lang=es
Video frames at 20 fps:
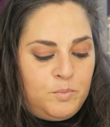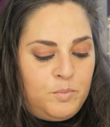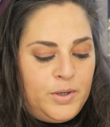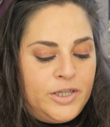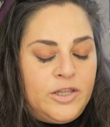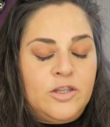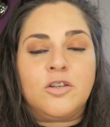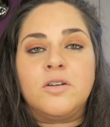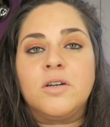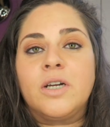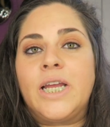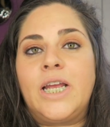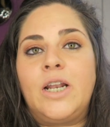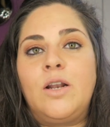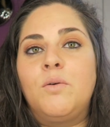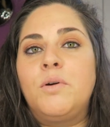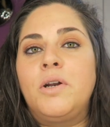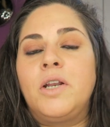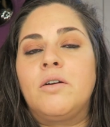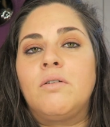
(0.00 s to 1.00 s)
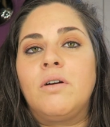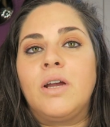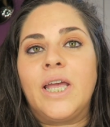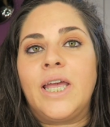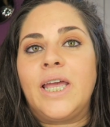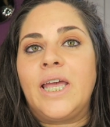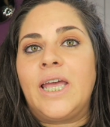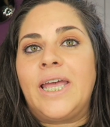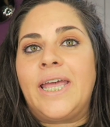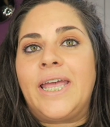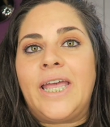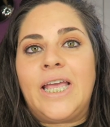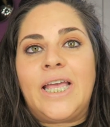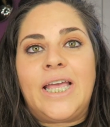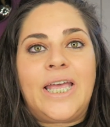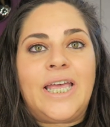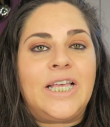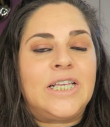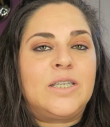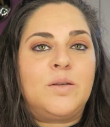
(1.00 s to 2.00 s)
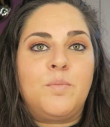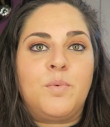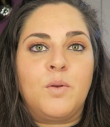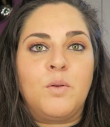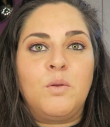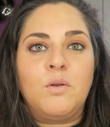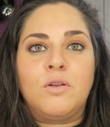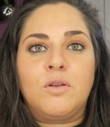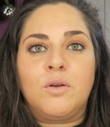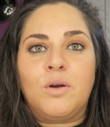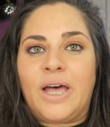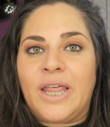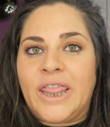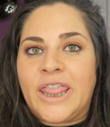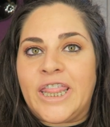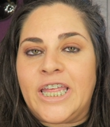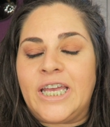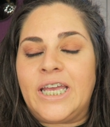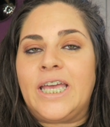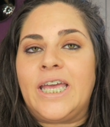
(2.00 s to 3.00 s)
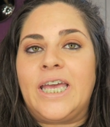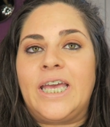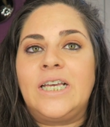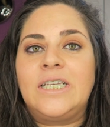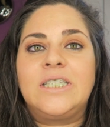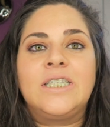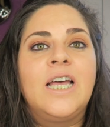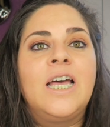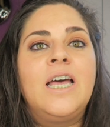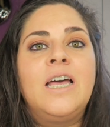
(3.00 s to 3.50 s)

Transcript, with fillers: Puesto que lo único que ese producto hace es...